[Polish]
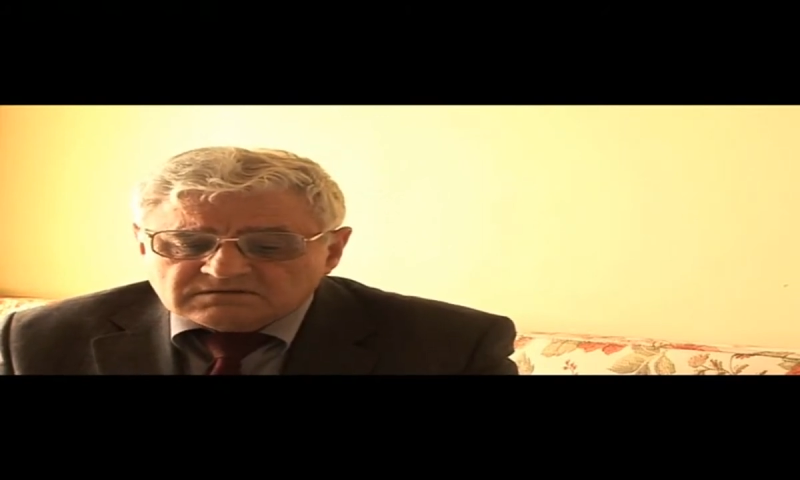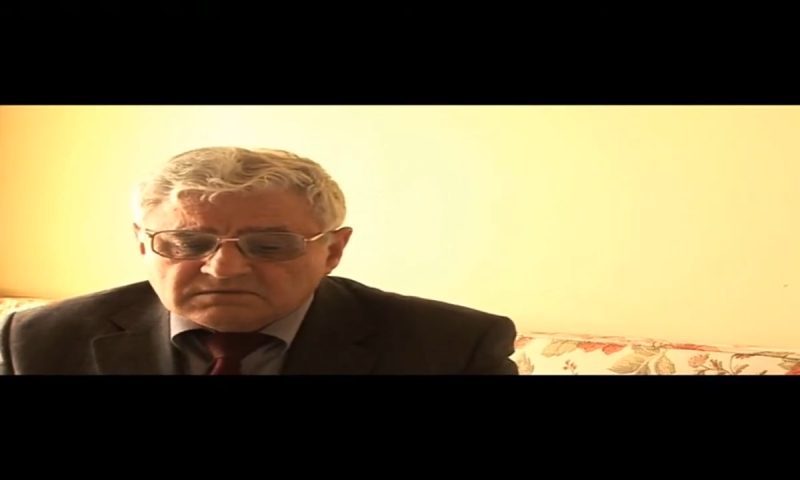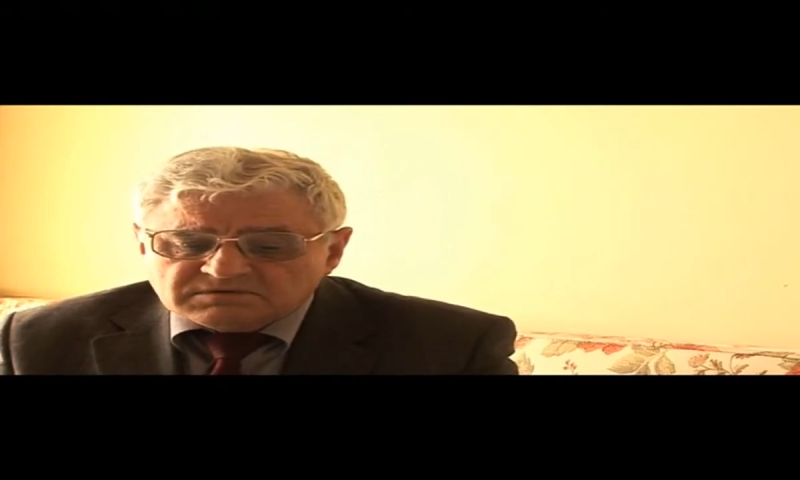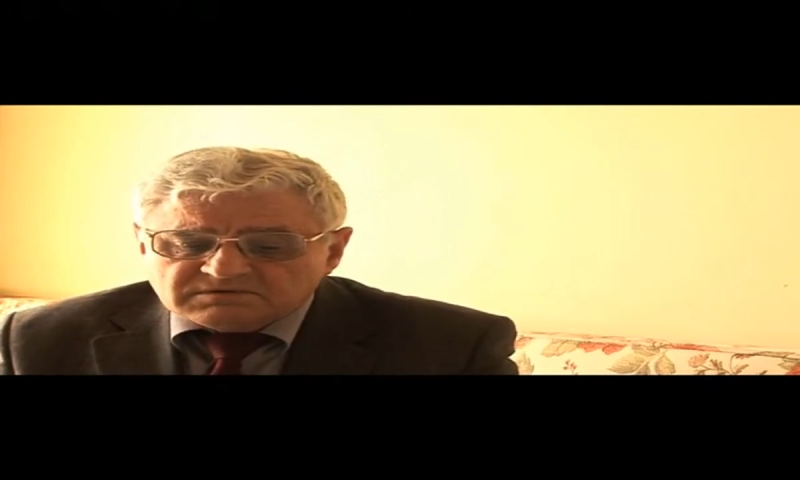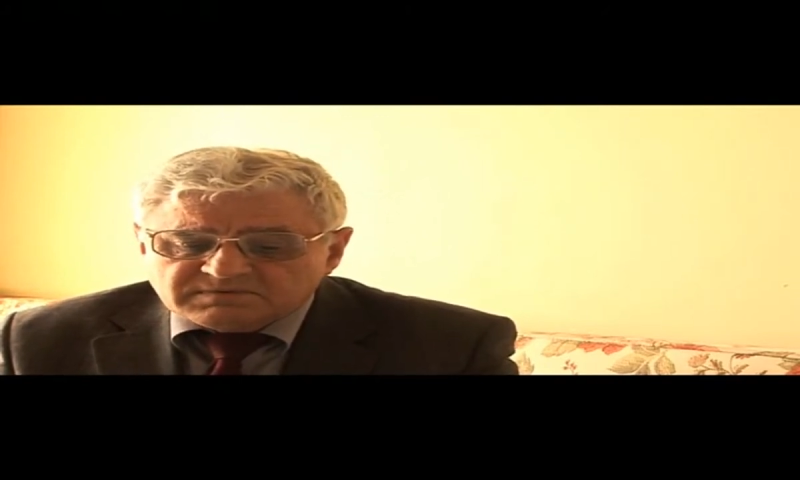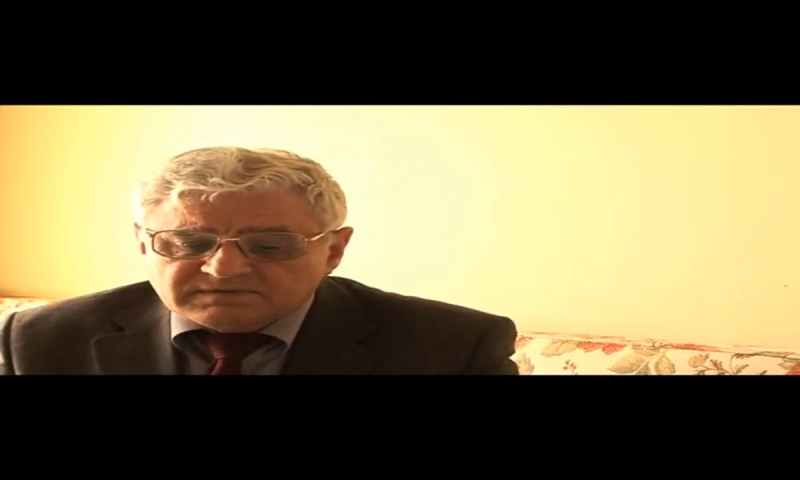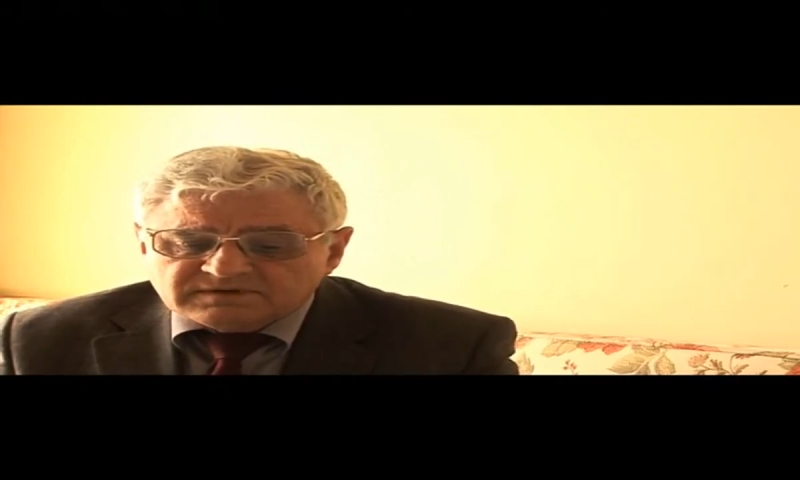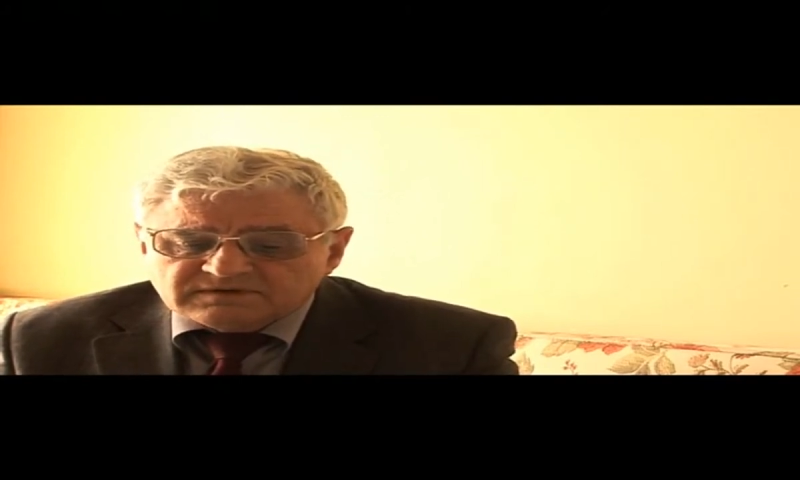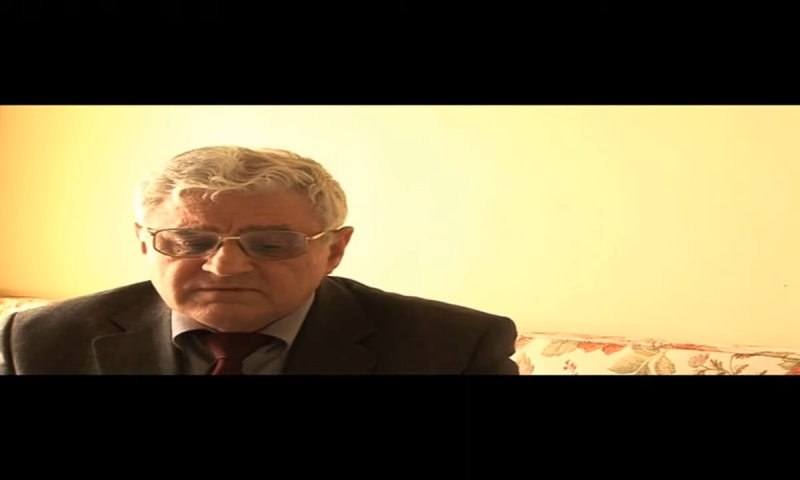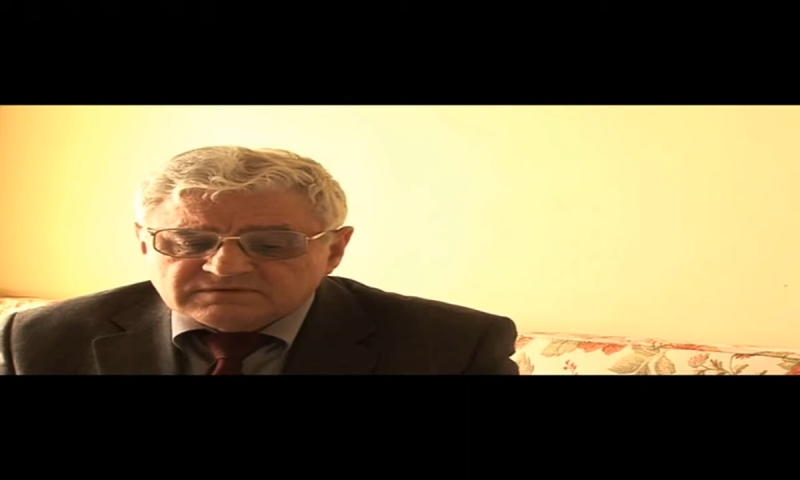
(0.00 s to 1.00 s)
To były
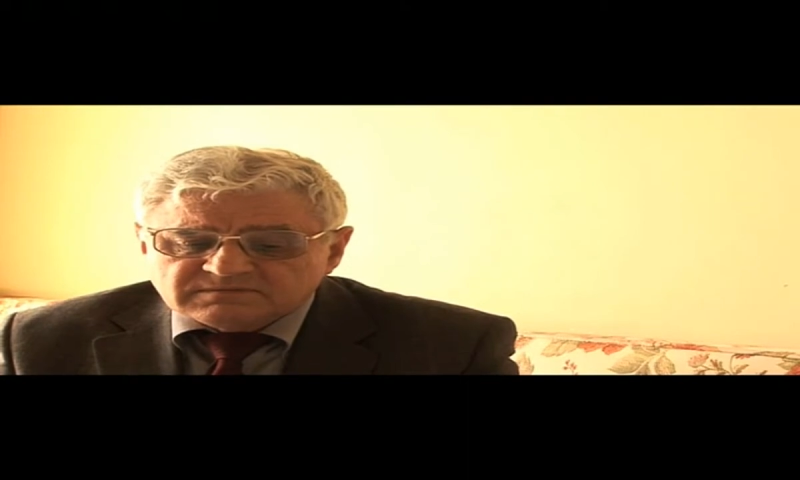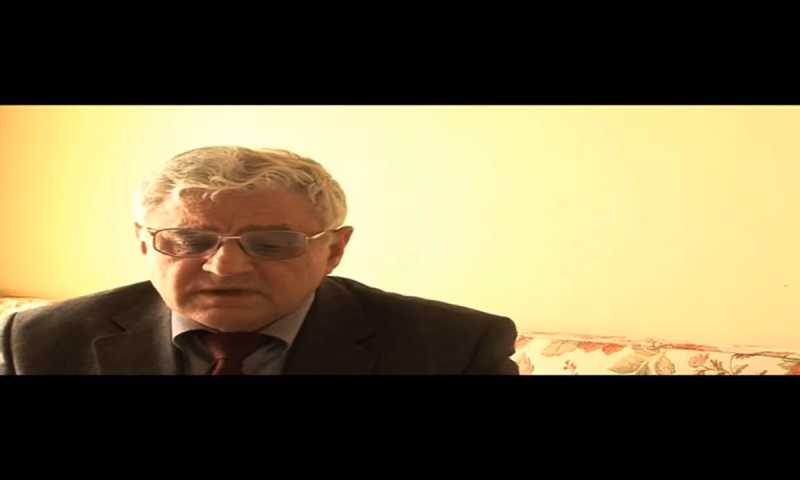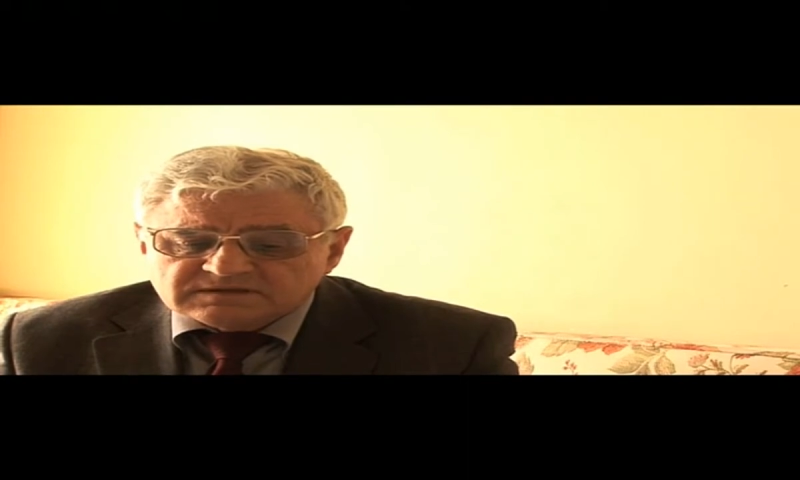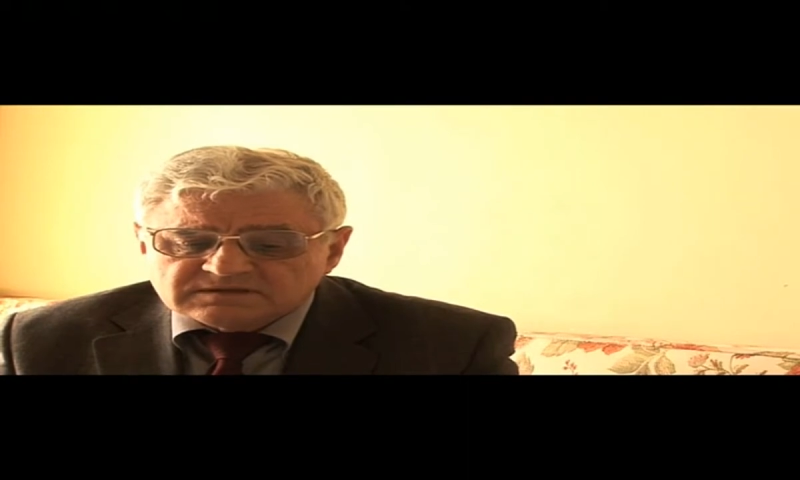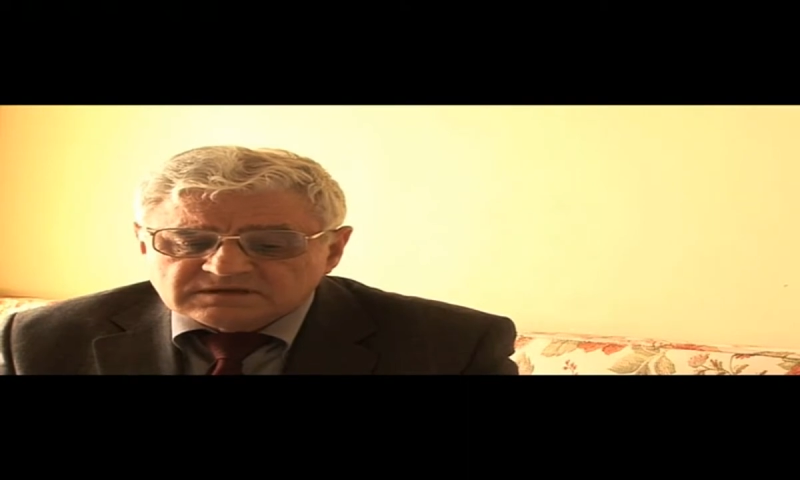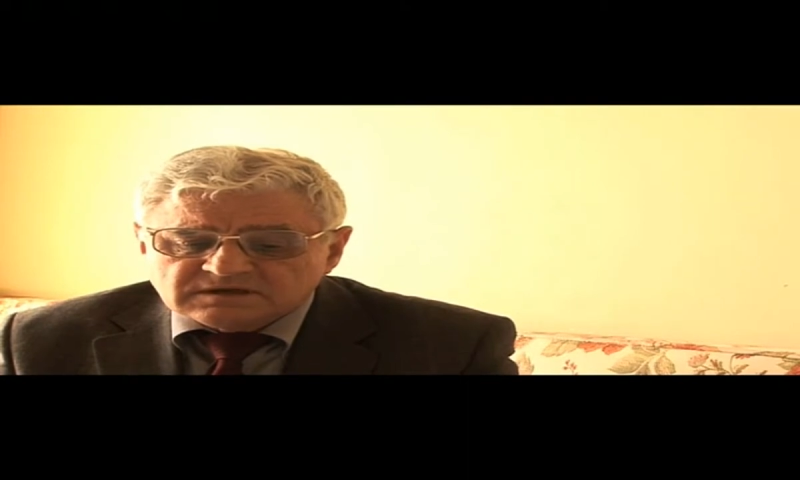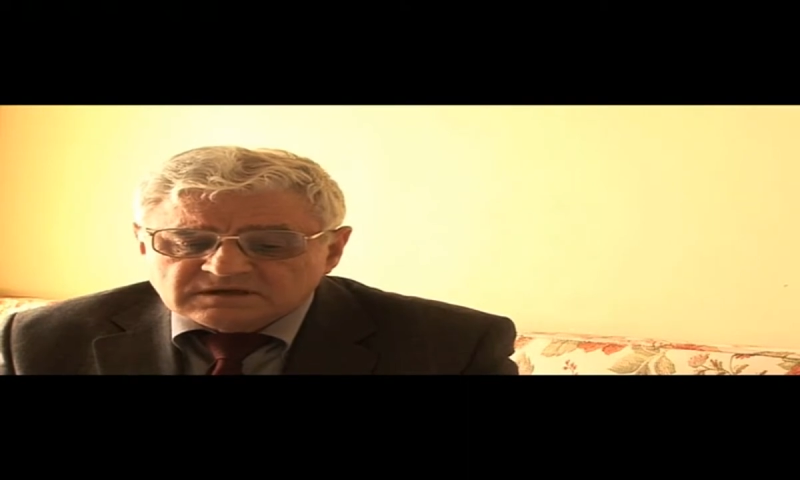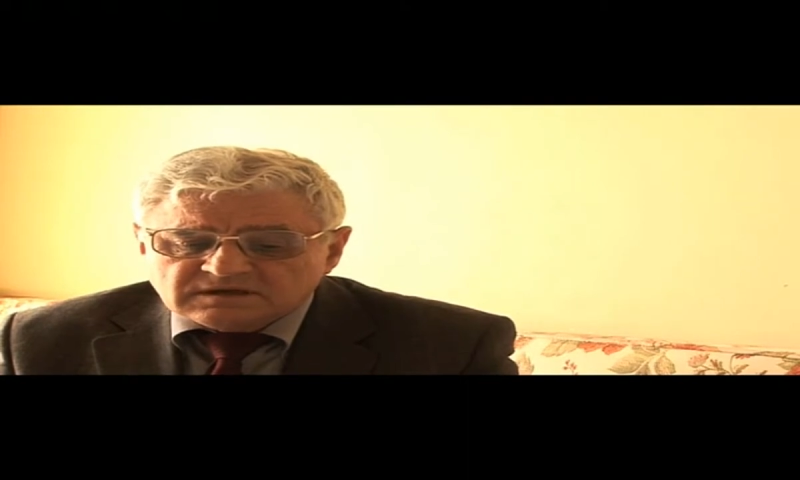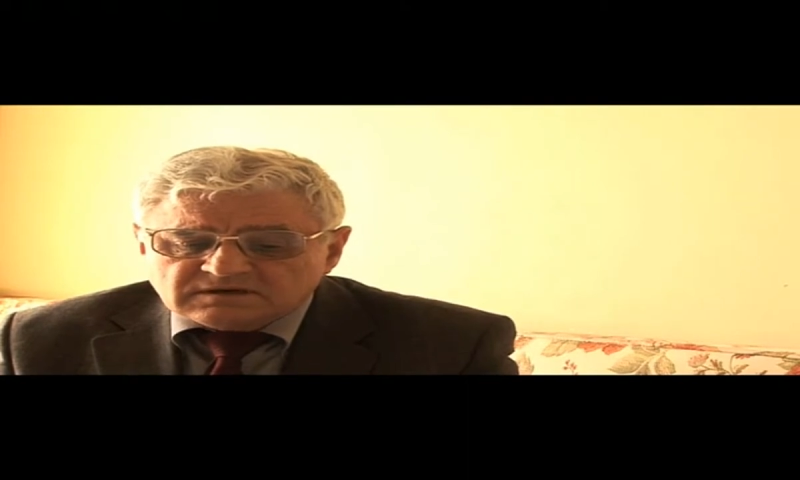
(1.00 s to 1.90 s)
pewne informacje,